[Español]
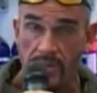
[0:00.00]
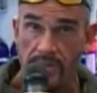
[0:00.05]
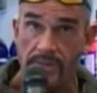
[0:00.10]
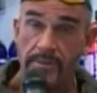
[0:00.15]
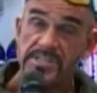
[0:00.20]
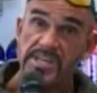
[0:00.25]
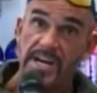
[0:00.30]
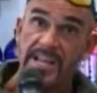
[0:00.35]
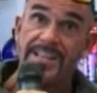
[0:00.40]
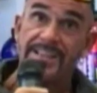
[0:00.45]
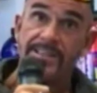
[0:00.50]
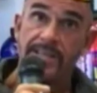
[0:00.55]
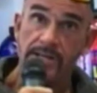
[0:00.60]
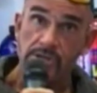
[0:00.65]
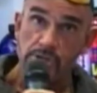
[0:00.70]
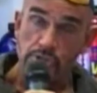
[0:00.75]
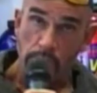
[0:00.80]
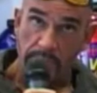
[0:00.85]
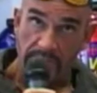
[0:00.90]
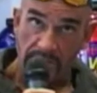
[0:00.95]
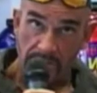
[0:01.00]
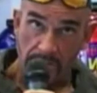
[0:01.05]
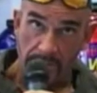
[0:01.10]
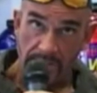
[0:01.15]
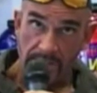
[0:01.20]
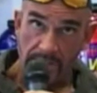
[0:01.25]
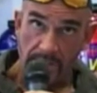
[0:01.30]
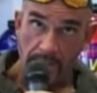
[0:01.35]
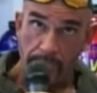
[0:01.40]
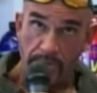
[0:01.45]
Debe ser intenso,
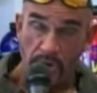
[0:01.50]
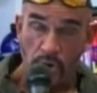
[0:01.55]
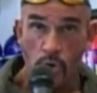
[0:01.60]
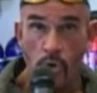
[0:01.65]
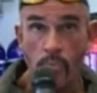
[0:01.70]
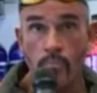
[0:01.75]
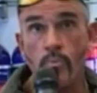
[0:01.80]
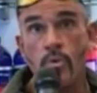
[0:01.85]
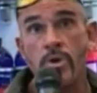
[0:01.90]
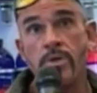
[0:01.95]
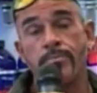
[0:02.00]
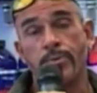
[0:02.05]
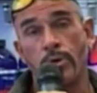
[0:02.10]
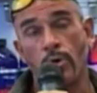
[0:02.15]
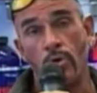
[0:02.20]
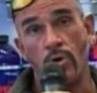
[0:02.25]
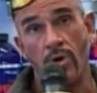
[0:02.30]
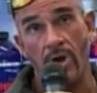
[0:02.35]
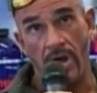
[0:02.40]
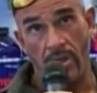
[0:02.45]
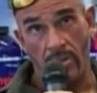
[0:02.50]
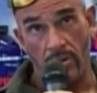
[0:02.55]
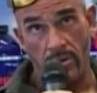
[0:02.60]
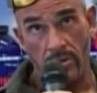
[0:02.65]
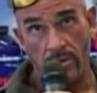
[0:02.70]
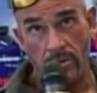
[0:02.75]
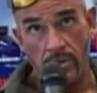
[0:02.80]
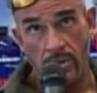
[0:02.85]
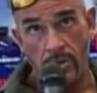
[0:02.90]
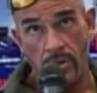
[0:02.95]
evidentemente, pero no muy
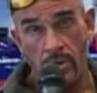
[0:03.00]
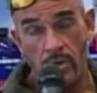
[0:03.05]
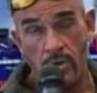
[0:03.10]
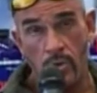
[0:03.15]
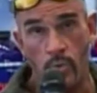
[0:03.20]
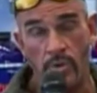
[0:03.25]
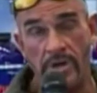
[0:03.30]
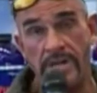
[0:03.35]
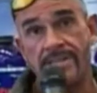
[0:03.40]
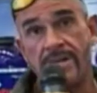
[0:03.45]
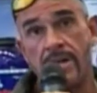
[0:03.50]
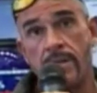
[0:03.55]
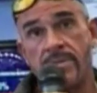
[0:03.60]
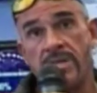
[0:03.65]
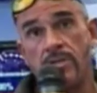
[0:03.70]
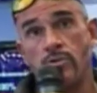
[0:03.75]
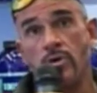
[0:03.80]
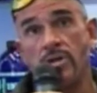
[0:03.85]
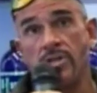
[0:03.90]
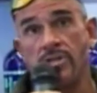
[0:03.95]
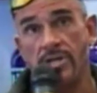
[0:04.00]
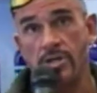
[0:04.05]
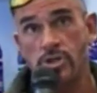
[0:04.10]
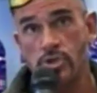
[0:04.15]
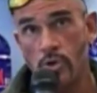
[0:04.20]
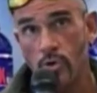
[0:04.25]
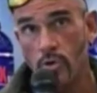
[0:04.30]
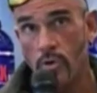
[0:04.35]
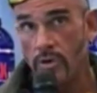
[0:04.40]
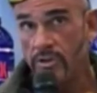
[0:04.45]
prolongado. Un entrenamiento
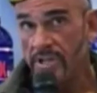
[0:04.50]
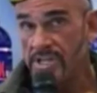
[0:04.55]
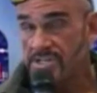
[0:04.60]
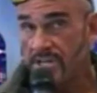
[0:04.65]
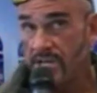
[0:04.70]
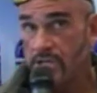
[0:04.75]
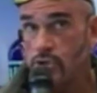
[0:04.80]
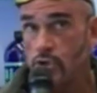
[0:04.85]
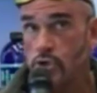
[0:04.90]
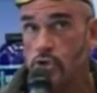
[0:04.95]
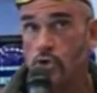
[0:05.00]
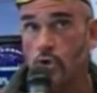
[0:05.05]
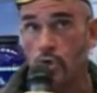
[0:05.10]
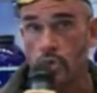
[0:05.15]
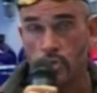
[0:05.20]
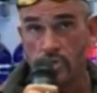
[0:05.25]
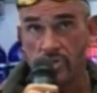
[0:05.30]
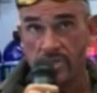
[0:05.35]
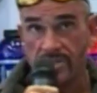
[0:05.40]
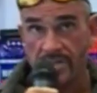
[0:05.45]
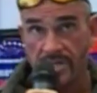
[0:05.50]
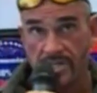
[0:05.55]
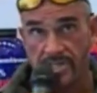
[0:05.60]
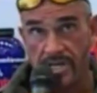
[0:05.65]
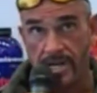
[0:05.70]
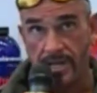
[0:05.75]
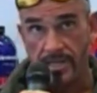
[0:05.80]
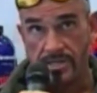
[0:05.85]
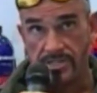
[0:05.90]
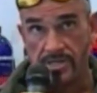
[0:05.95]
intenso con descansos cortos entre
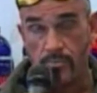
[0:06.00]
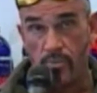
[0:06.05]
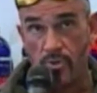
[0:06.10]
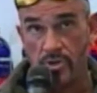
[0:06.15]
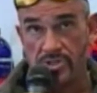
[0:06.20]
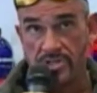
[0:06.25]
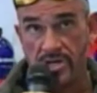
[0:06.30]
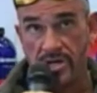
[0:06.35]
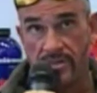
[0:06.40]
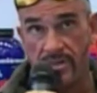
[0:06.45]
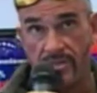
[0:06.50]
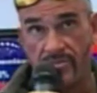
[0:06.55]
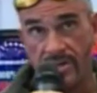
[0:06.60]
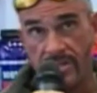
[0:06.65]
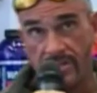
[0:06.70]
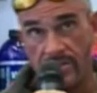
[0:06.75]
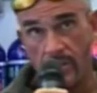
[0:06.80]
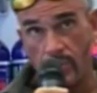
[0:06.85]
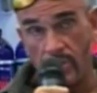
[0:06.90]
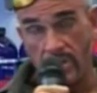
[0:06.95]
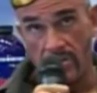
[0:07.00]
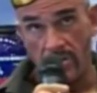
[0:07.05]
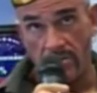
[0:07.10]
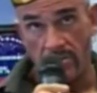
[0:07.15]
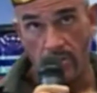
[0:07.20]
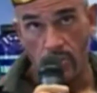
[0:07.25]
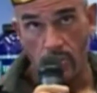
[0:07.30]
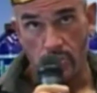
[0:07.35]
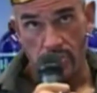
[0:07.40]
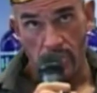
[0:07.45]
series, que pueden ser de 30 a
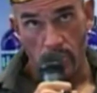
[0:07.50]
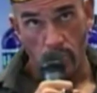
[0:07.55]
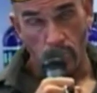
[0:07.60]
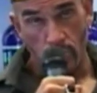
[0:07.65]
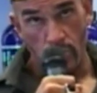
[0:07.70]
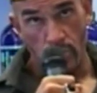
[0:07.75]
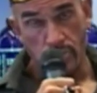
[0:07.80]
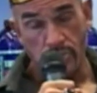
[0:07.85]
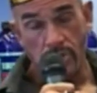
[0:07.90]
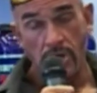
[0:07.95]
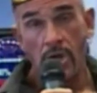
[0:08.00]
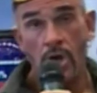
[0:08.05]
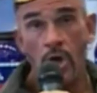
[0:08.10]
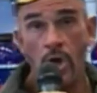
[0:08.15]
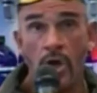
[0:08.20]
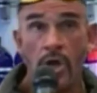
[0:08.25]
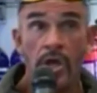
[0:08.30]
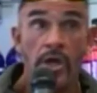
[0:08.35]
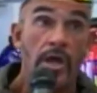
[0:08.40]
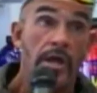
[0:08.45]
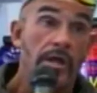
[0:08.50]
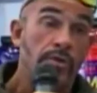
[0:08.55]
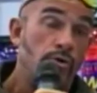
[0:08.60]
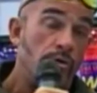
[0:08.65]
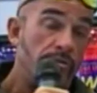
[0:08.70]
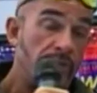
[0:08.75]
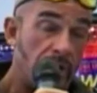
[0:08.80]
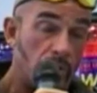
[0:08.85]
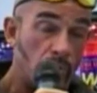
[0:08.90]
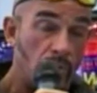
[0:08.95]
45 segundos,
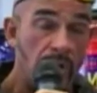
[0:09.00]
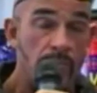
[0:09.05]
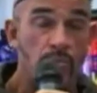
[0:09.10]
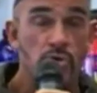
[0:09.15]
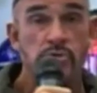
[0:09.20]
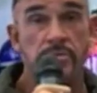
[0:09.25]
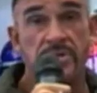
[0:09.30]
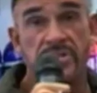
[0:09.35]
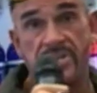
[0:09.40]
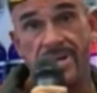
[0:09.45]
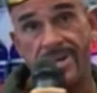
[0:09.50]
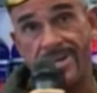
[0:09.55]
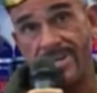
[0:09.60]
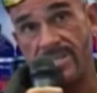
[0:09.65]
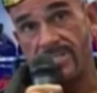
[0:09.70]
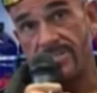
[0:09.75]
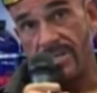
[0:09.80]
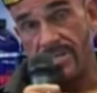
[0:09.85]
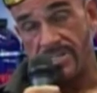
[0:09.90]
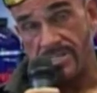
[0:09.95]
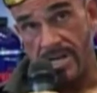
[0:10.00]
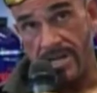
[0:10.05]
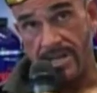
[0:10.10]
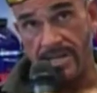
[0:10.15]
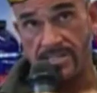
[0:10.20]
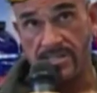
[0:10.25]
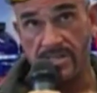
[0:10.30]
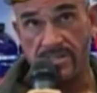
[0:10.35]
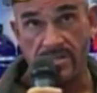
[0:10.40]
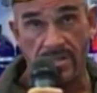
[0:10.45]
donde incluyamos biseries,
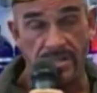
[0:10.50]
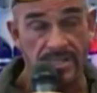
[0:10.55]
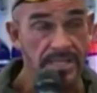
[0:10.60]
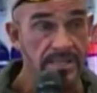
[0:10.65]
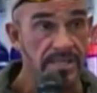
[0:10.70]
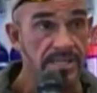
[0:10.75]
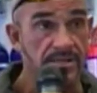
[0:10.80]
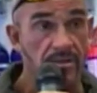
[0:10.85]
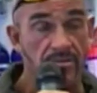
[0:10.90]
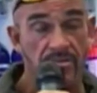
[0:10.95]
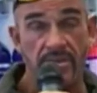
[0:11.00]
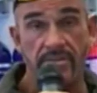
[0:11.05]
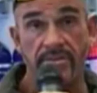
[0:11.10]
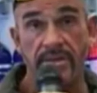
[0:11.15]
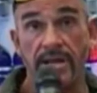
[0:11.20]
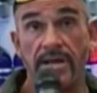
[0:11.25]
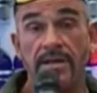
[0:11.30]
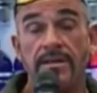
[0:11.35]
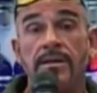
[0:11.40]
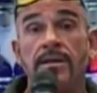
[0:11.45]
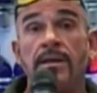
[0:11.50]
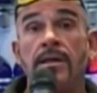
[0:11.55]
triseries, descendentes, etc.